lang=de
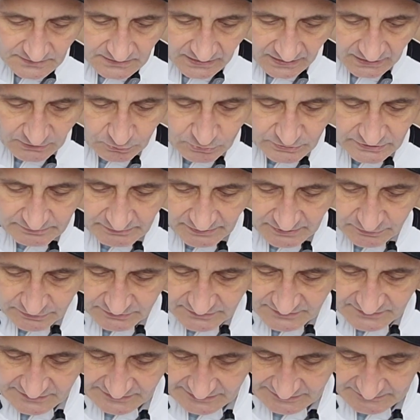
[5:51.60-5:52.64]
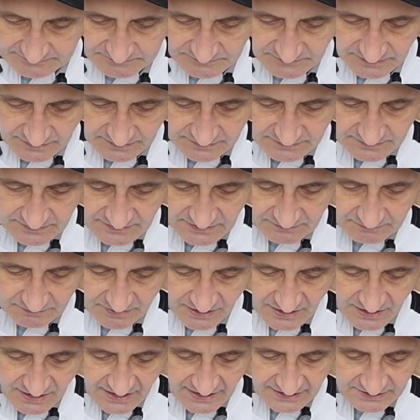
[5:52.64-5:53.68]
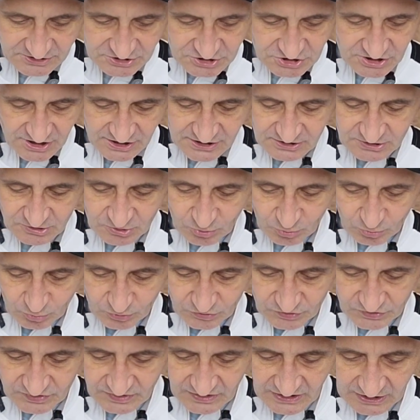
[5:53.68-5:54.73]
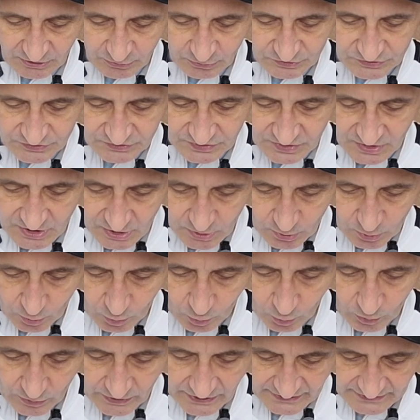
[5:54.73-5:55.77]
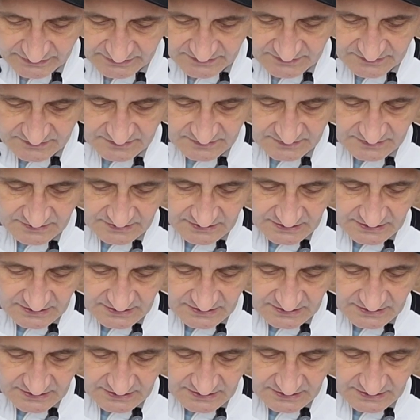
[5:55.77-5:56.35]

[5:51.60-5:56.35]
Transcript: Hallo lieber Lutz, hier mal einen schnellen Gruß aus Rogetz,